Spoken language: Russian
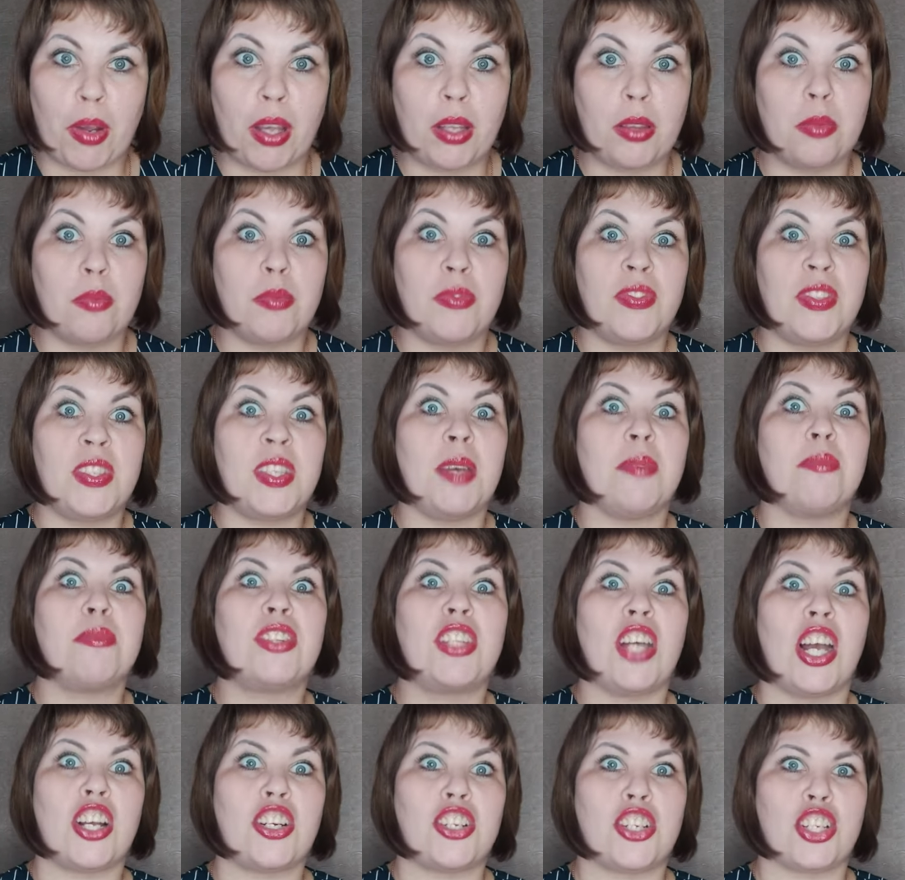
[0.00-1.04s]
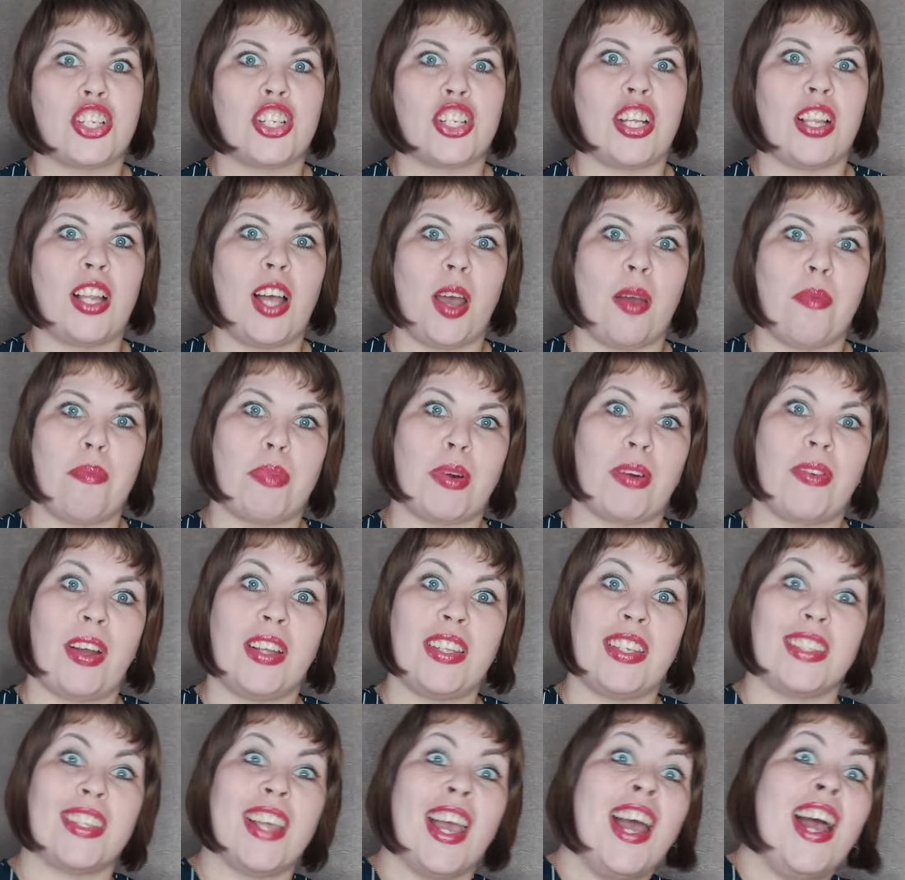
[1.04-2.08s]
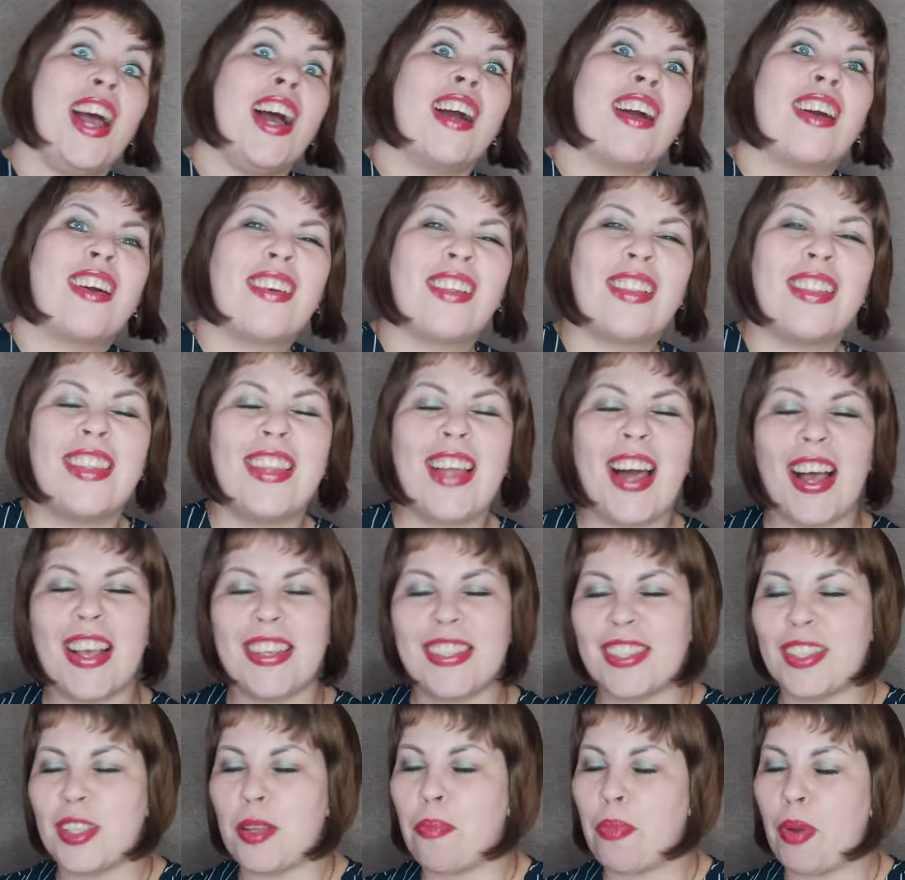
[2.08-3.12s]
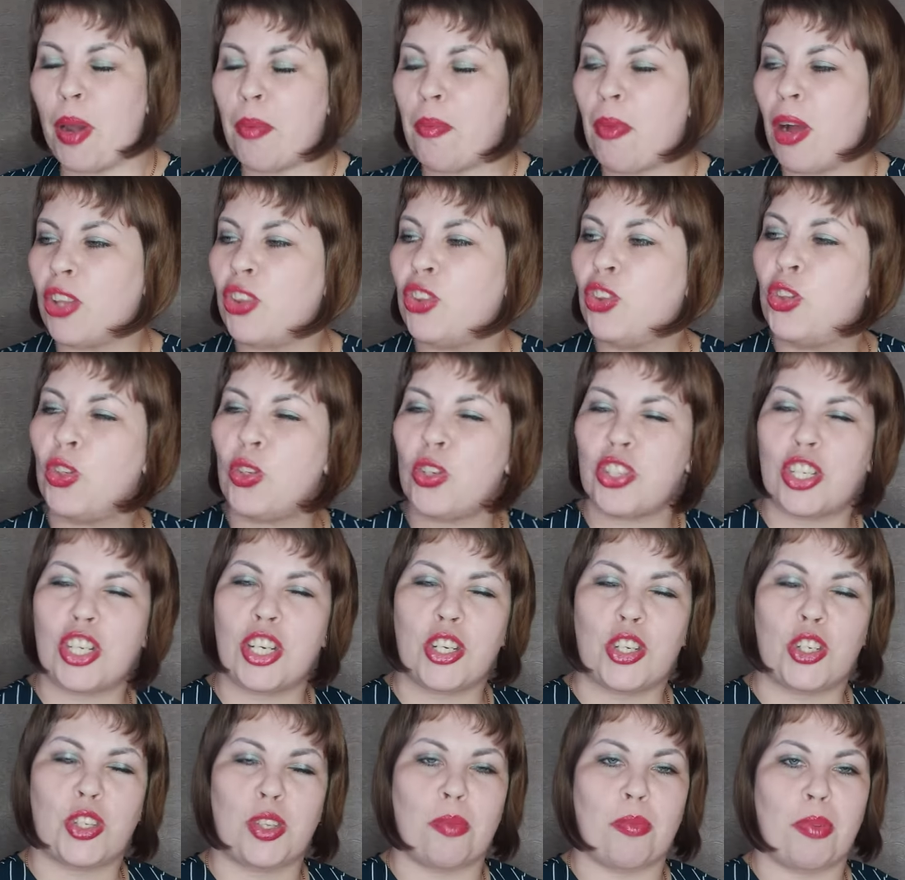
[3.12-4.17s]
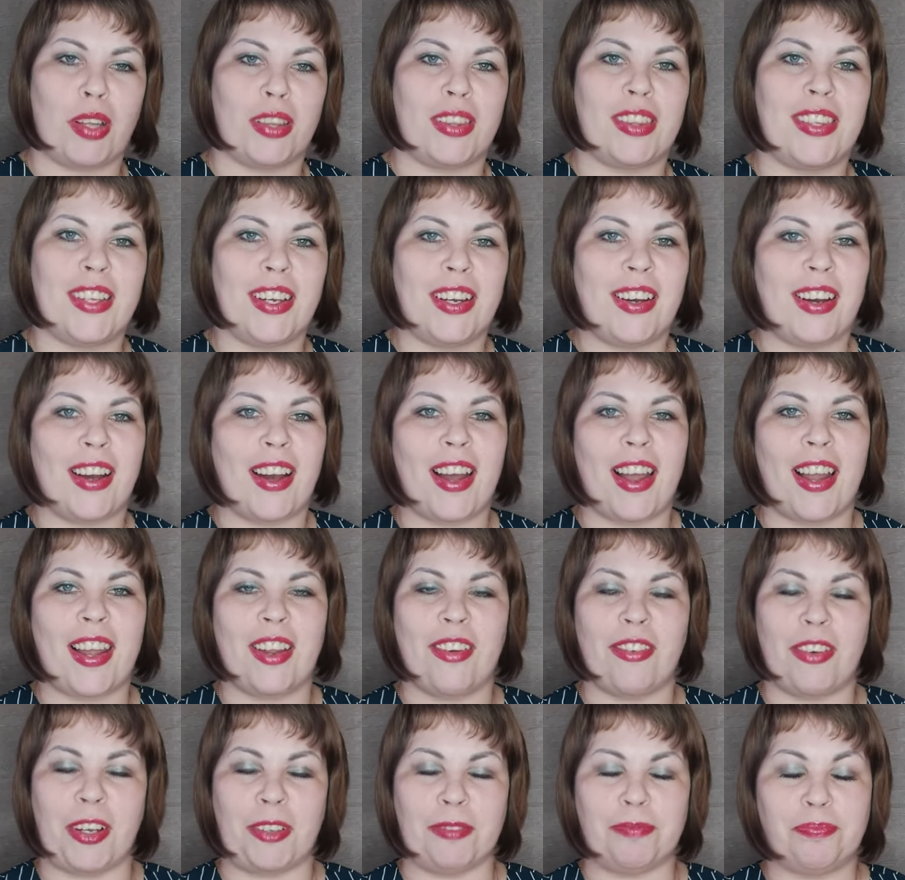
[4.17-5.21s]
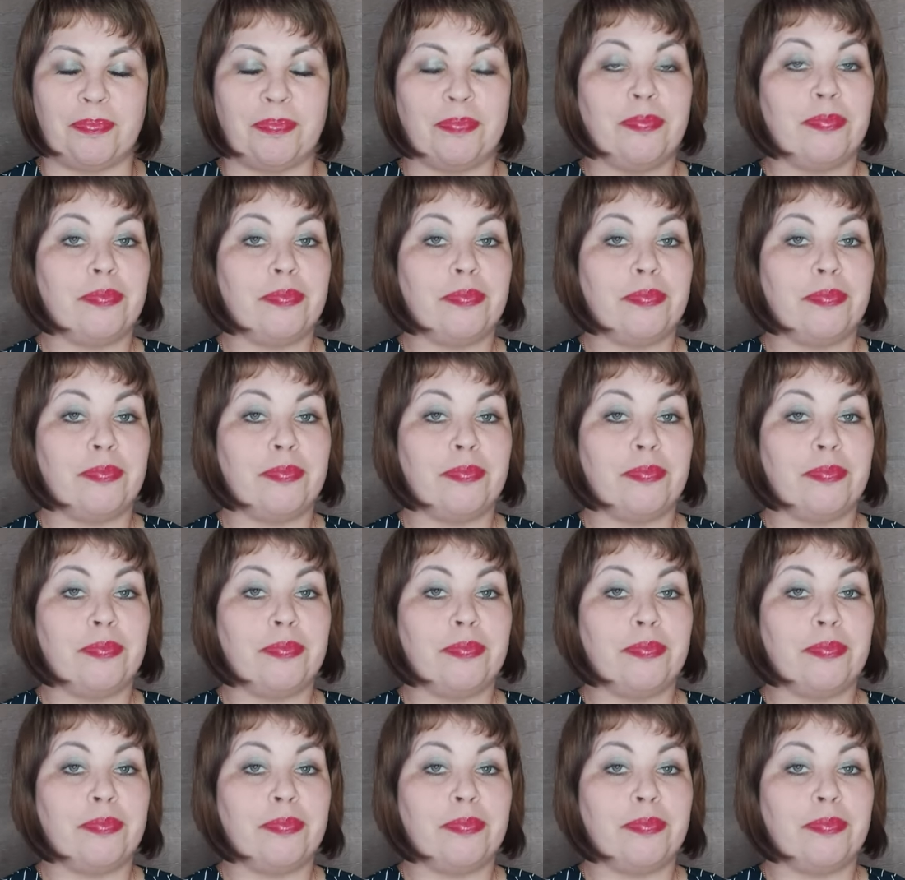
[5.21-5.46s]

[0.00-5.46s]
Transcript: Поэтому всем также желаю проводить классно, прямо от души, чтобы отдыхали вы.